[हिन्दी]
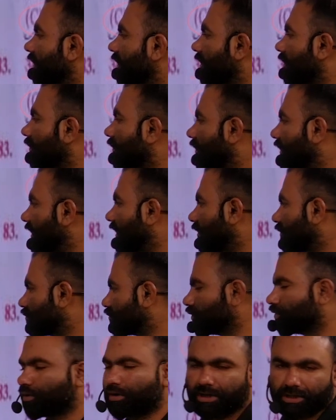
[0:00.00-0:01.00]
रोला और
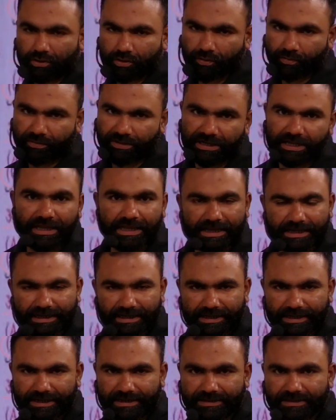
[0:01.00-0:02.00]
दोहा को मिलाया
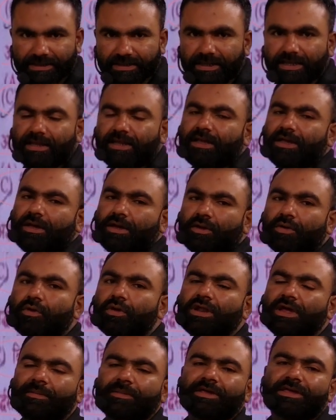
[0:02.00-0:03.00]
गया है ठीक है
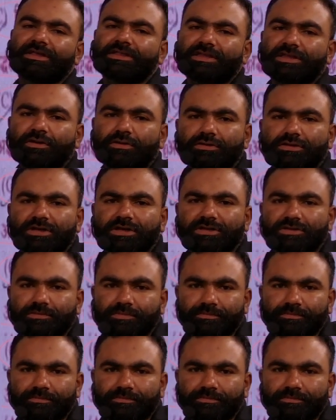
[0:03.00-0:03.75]
रोला में कितनी होती है